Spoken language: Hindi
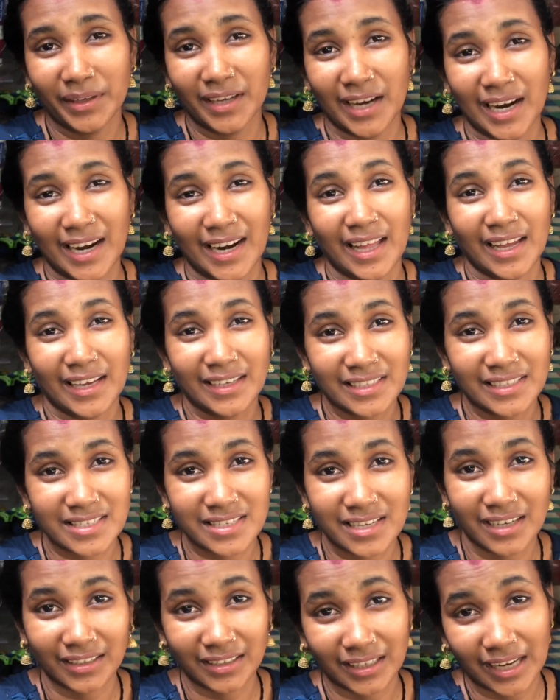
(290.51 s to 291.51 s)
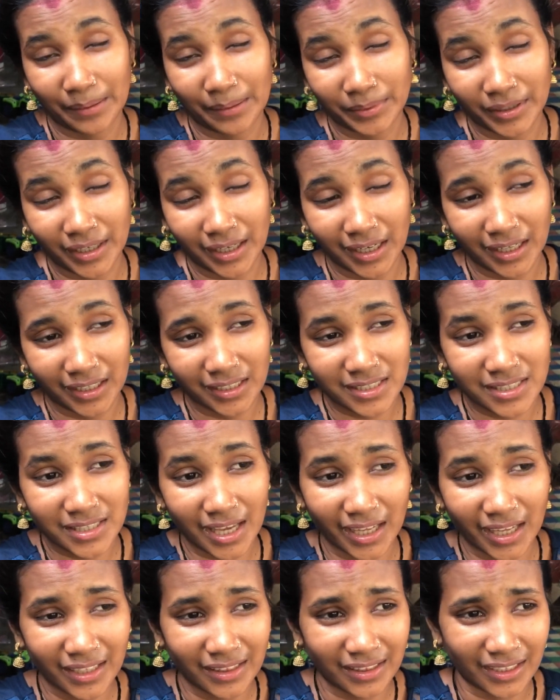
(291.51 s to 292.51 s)
बिगाड़ा है किसका क्या बिगाड़ा है कि
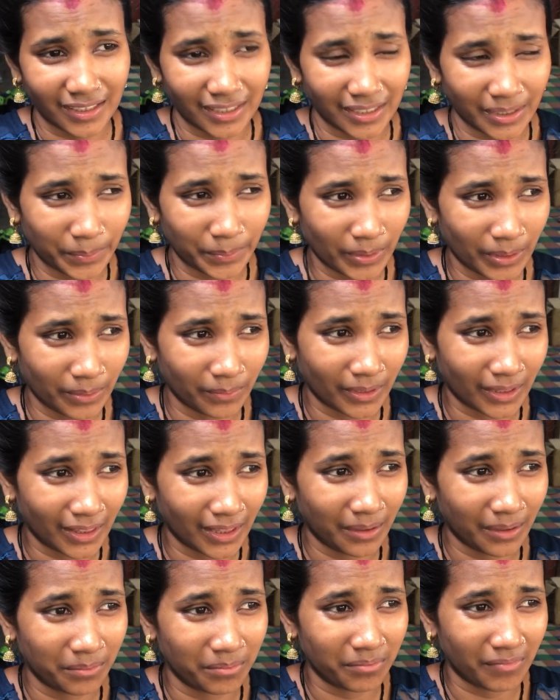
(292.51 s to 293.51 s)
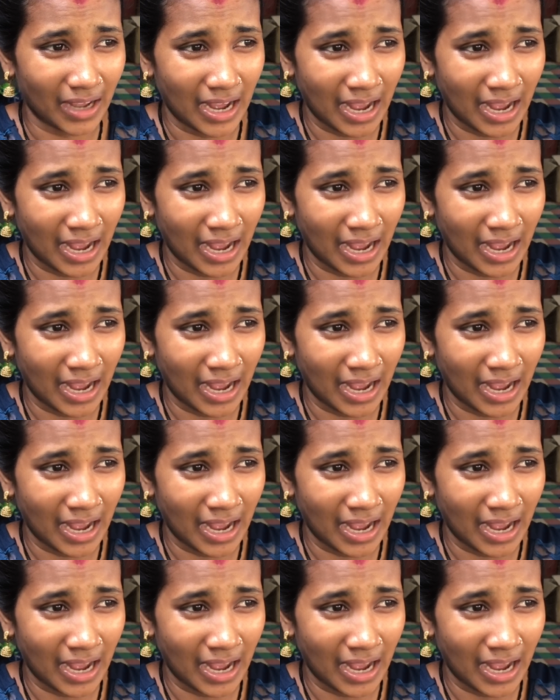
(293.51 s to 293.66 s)
सारी तकलीफें मतलब